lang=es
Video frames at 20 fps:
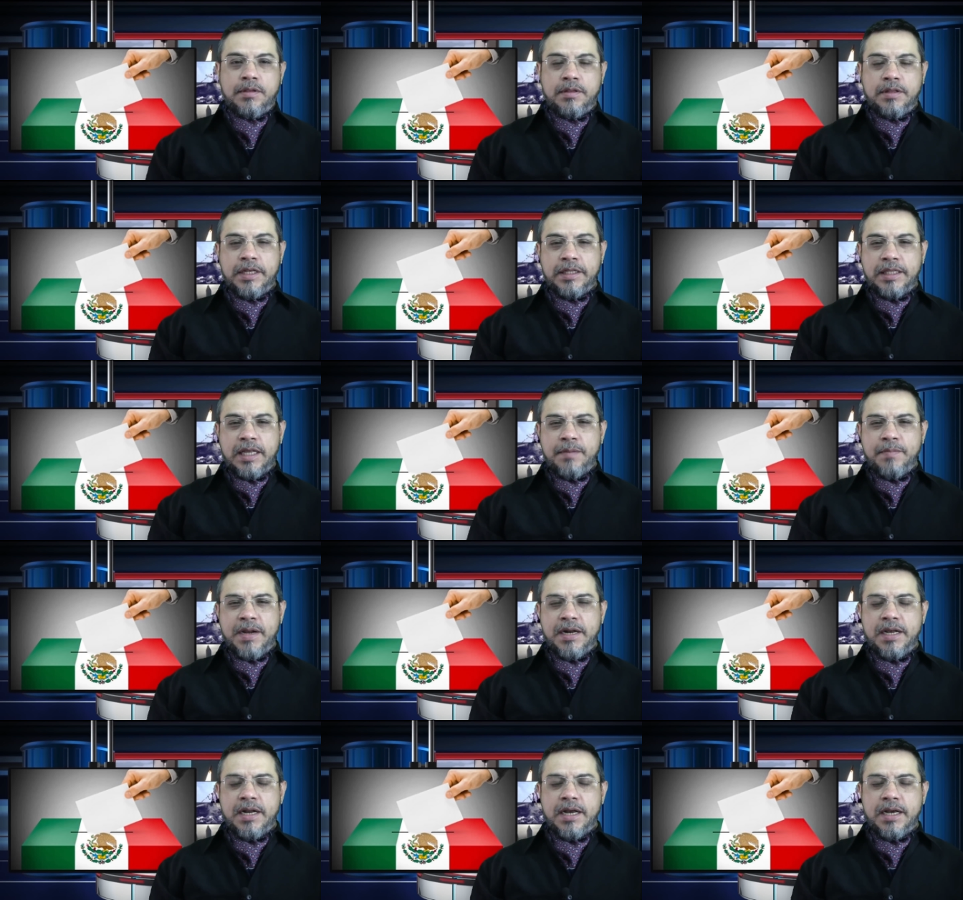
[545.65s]
De tal
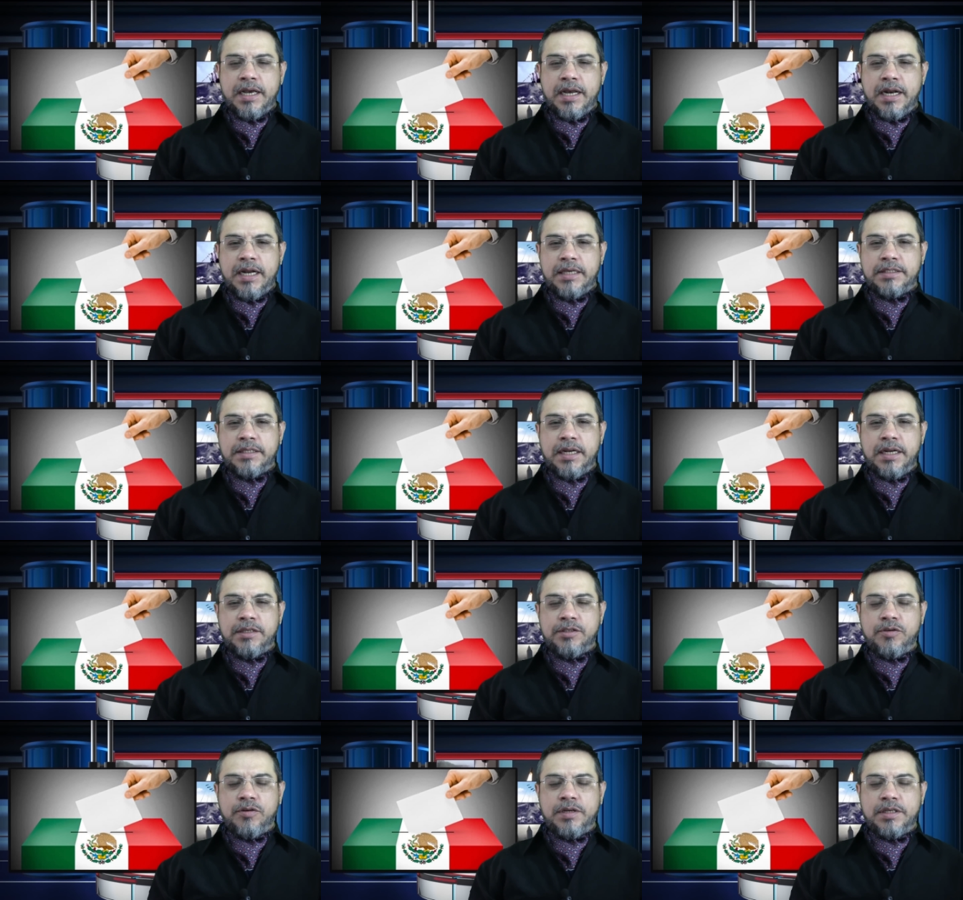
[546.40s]
manera que las
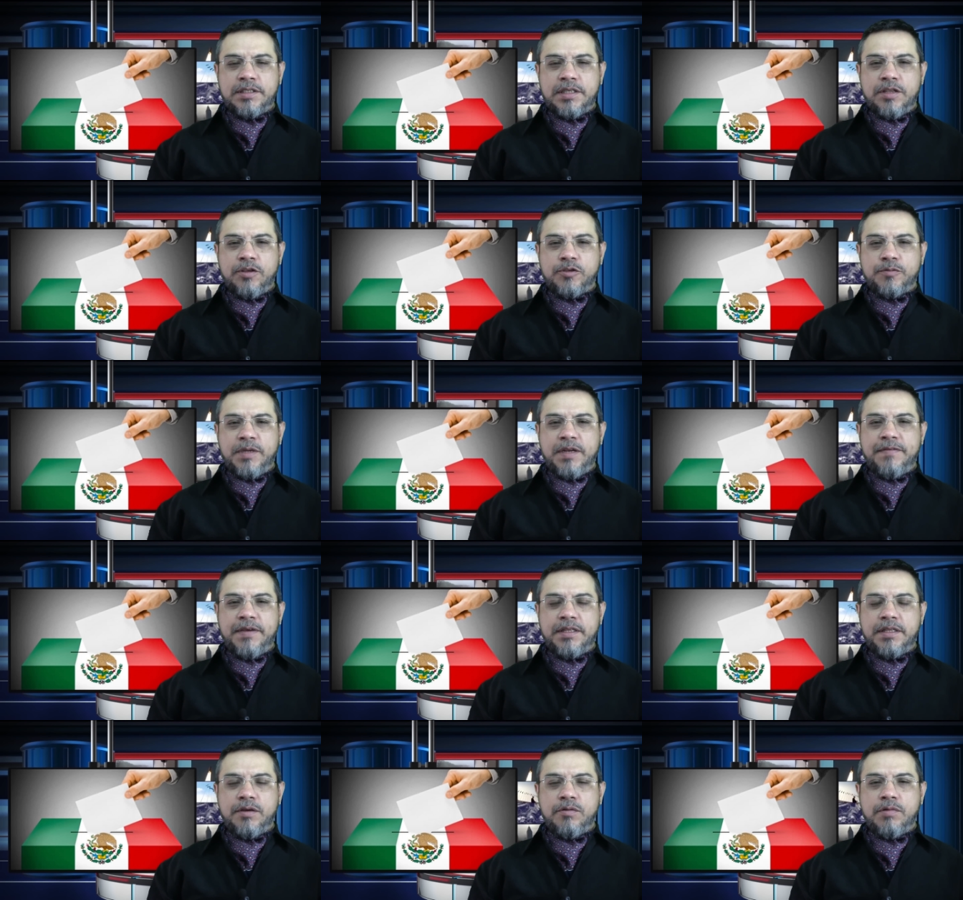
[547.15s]
elecciones de
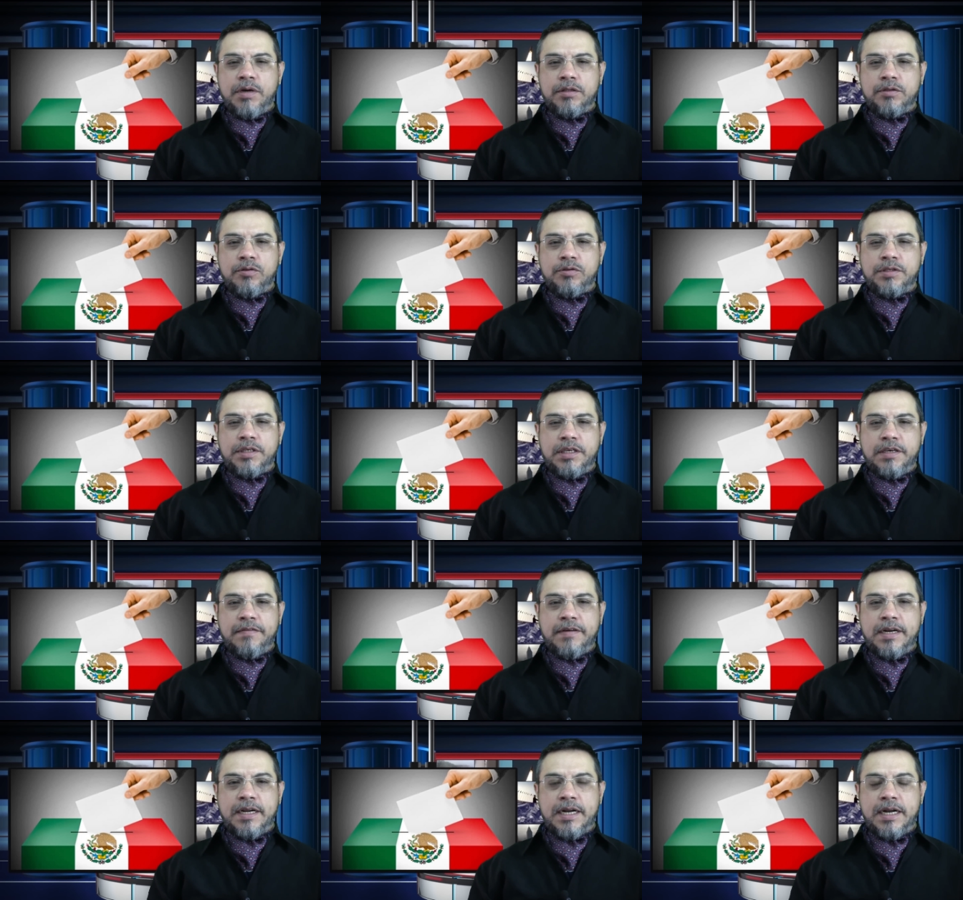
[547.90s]
2024 se
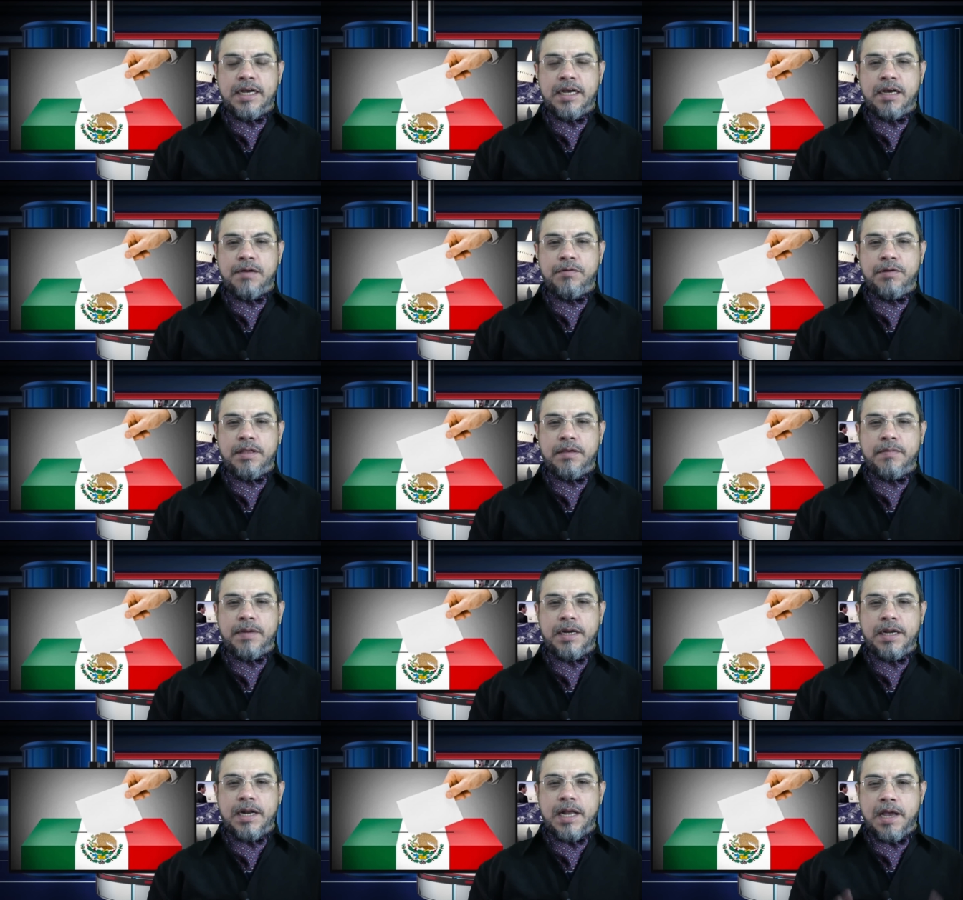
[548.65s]
llevarán a cabo de
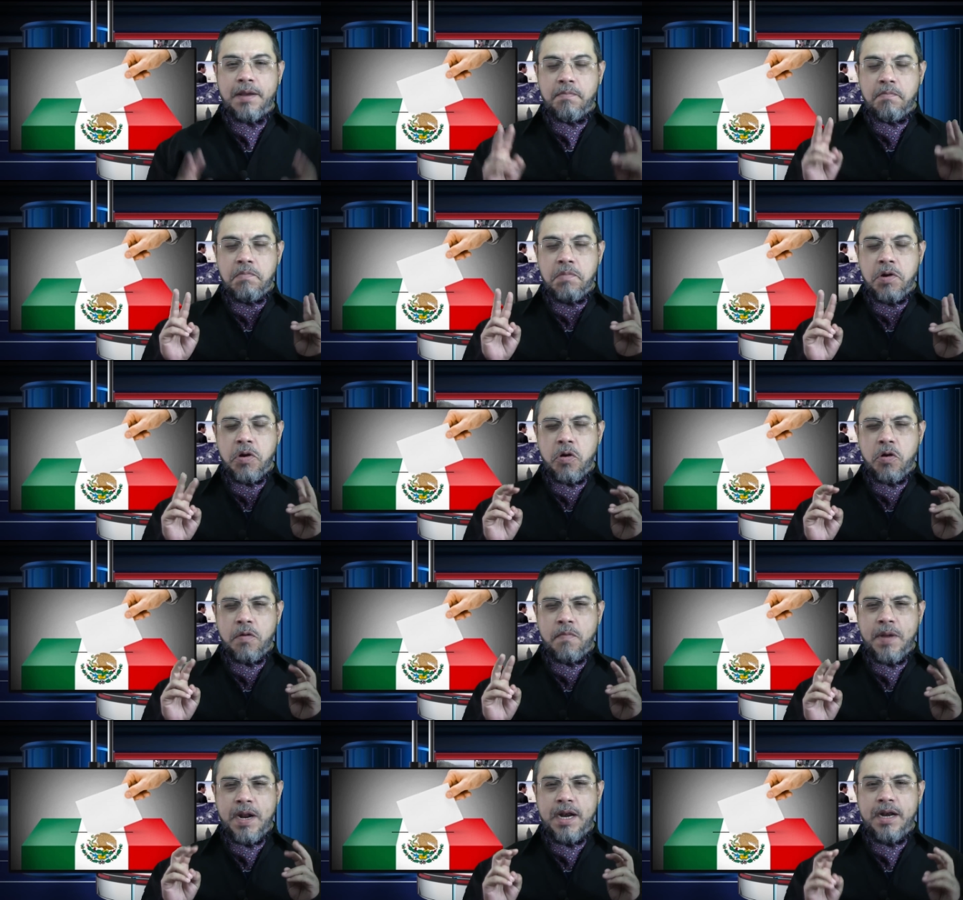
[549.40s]
manera
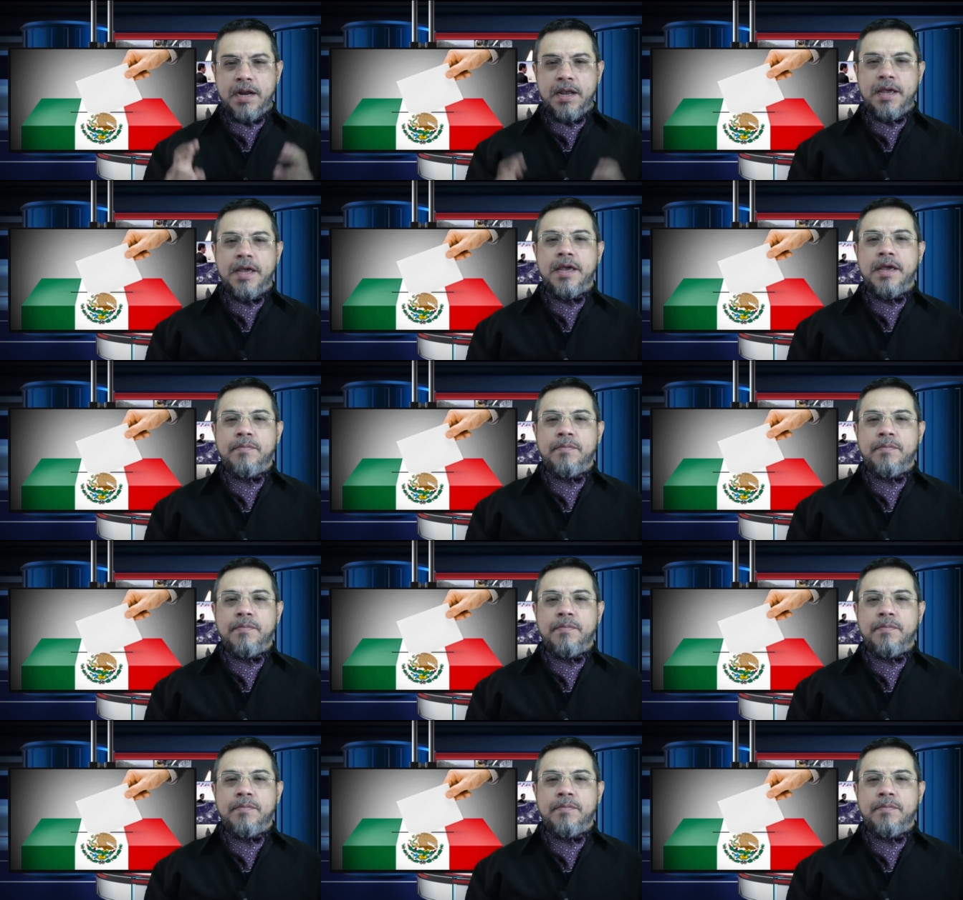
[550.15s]
normal,